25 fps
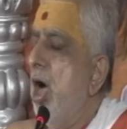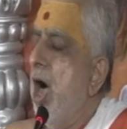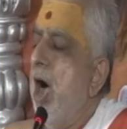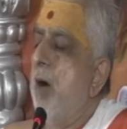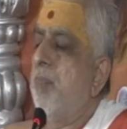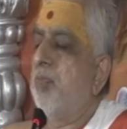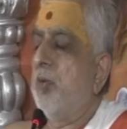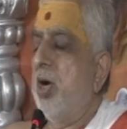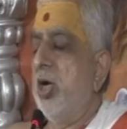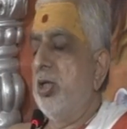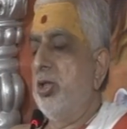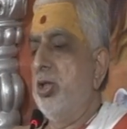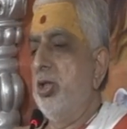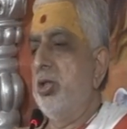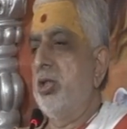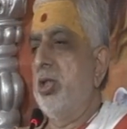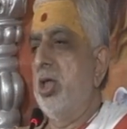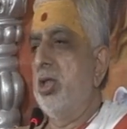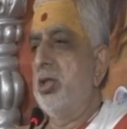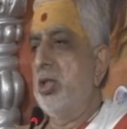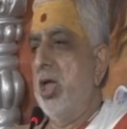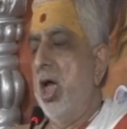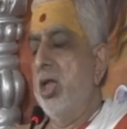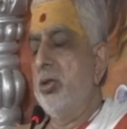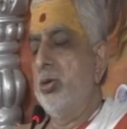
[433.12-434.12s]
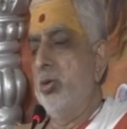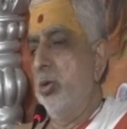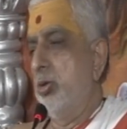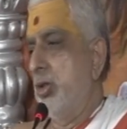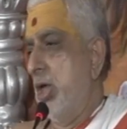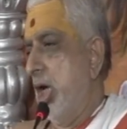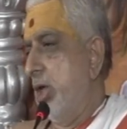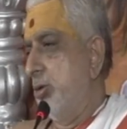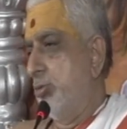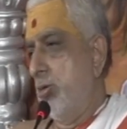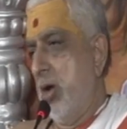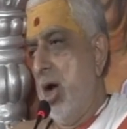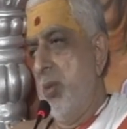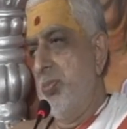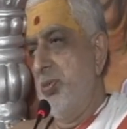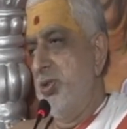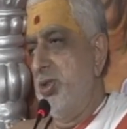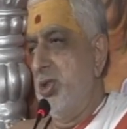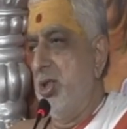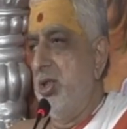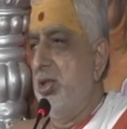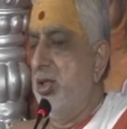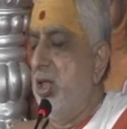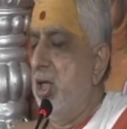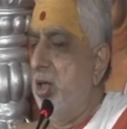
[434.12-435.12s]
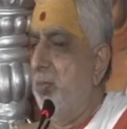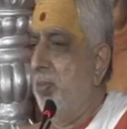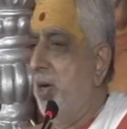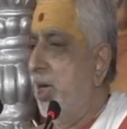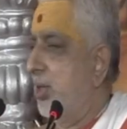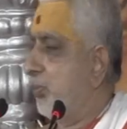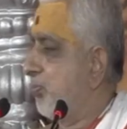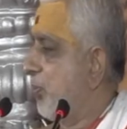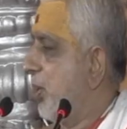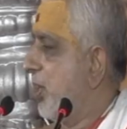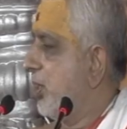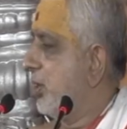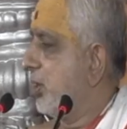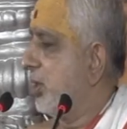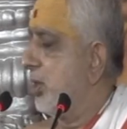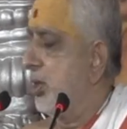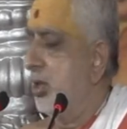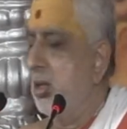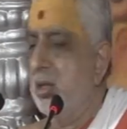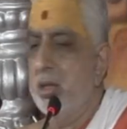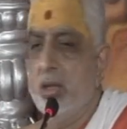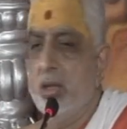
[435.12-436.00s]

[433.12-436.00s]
आपका चित्त अशांत हो जाए तो आप इतनी देर बैठ पाएंगे